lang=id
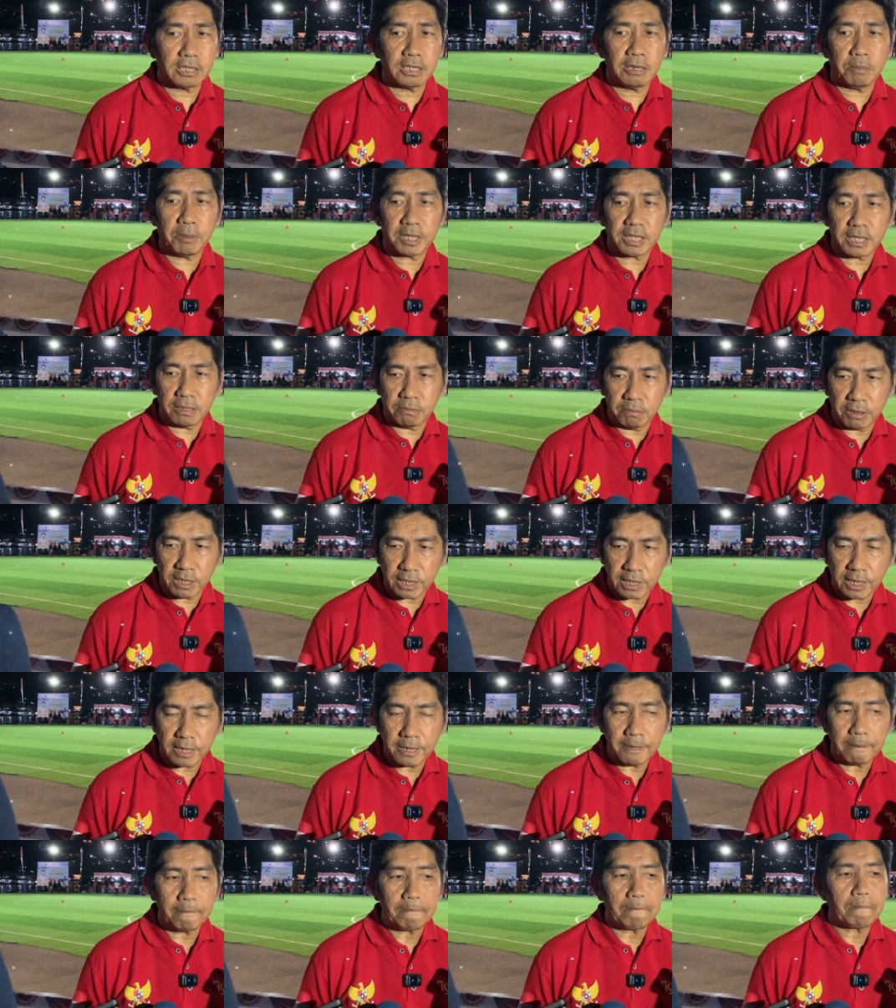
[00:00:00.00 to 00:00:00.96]
di Jembatan
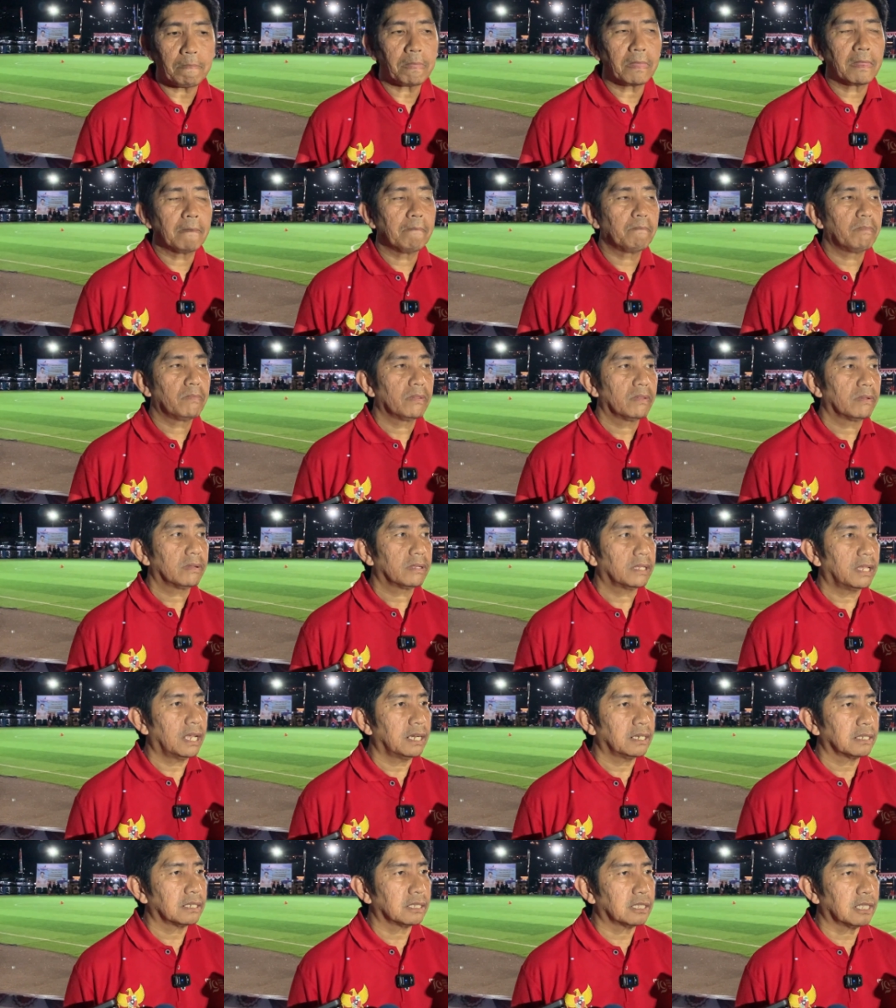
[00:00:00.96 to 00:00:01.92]
Merah
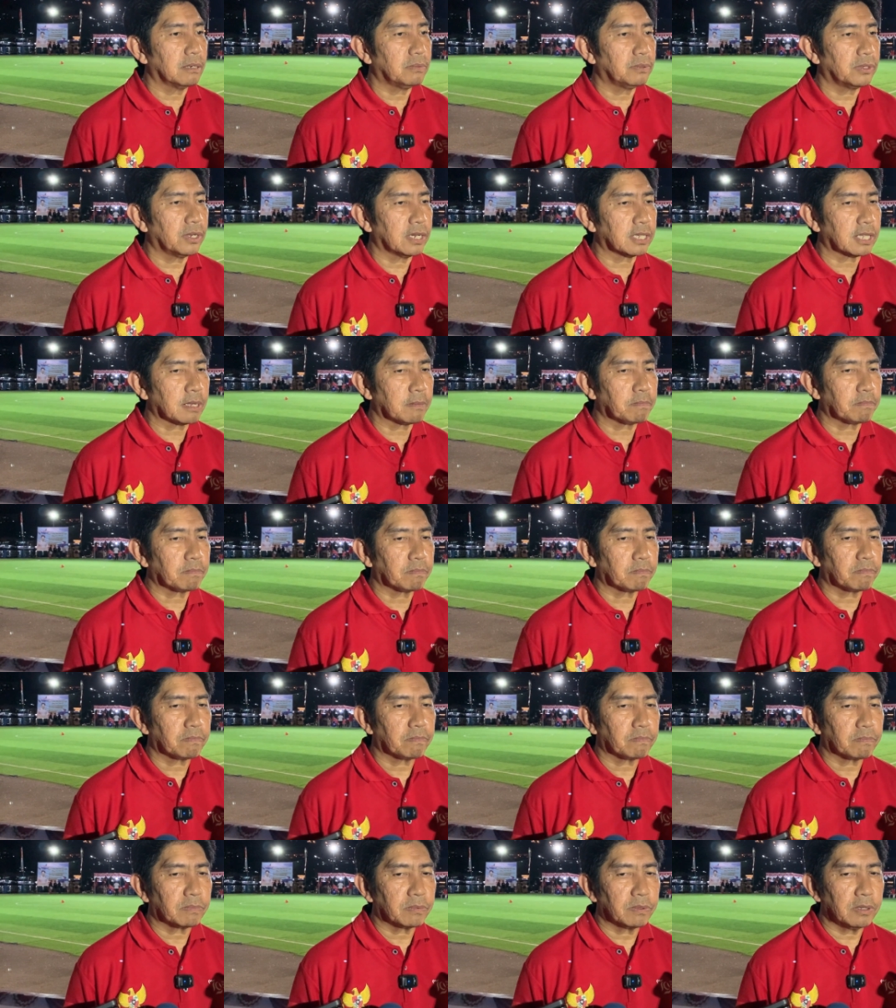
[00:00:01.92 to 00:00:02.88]
dan kita berharap
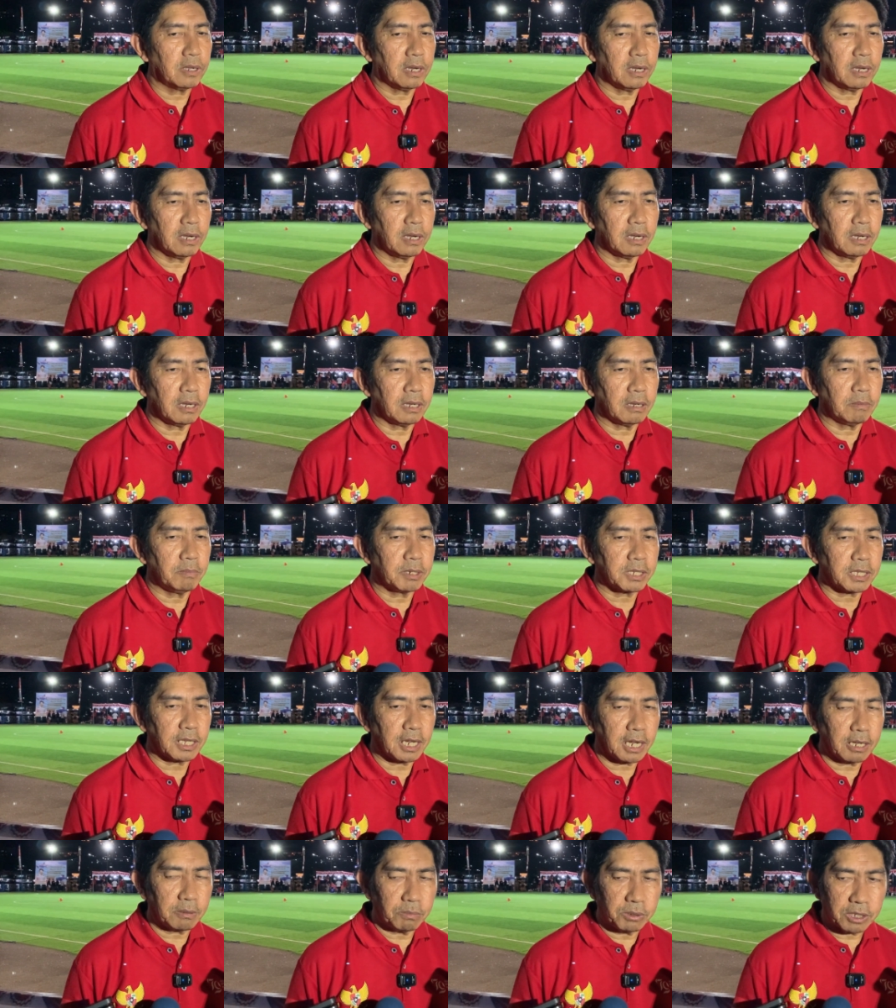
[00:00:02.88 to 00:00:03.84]
uh,
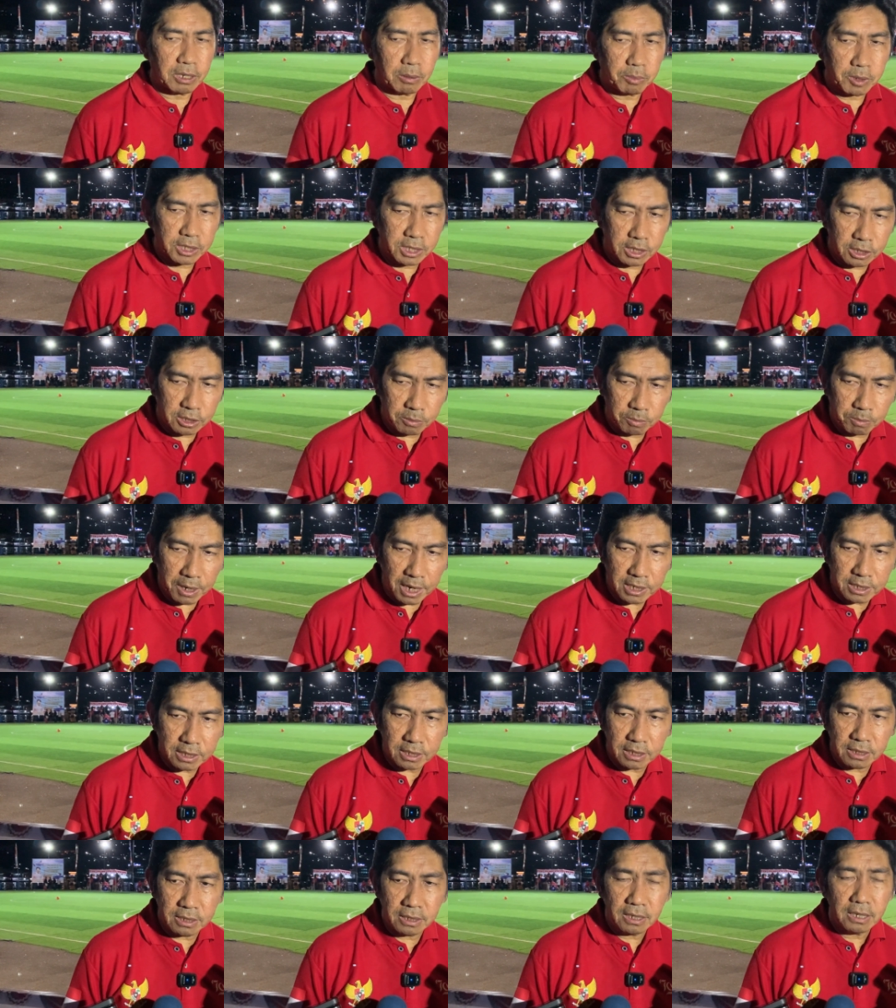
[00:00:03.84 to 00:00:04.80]
masyarakat bisa
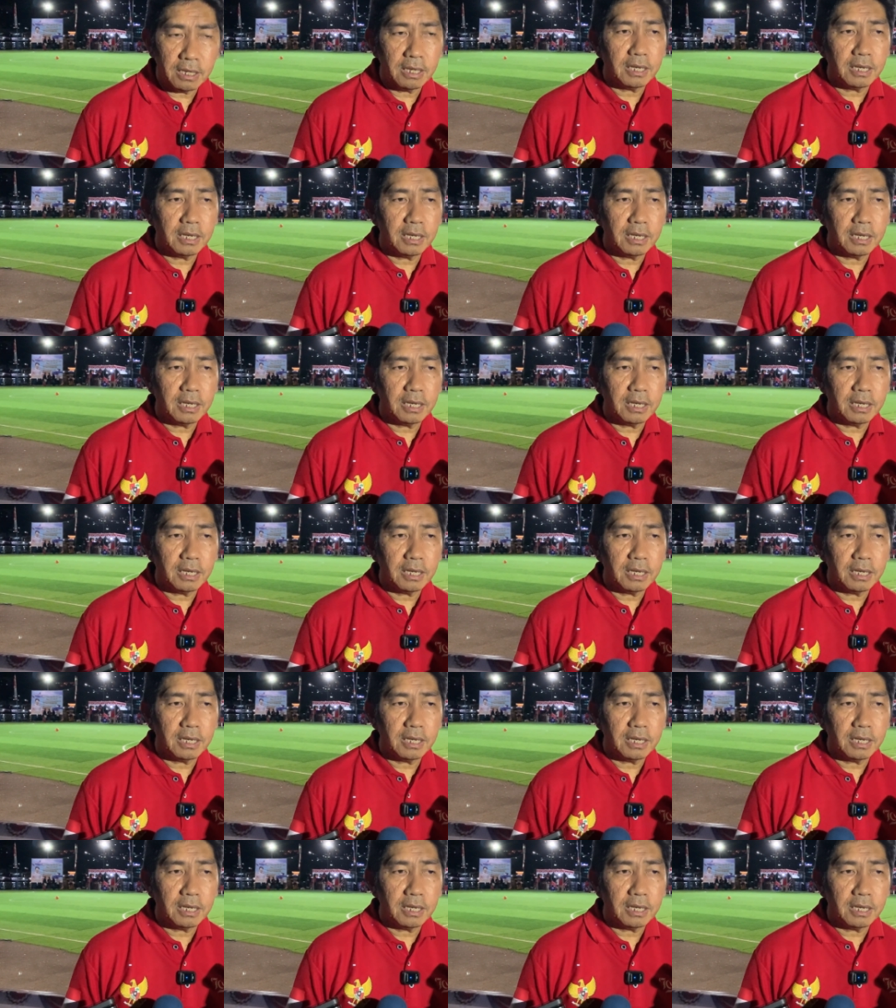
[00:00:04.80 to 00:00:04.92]
partisipasi.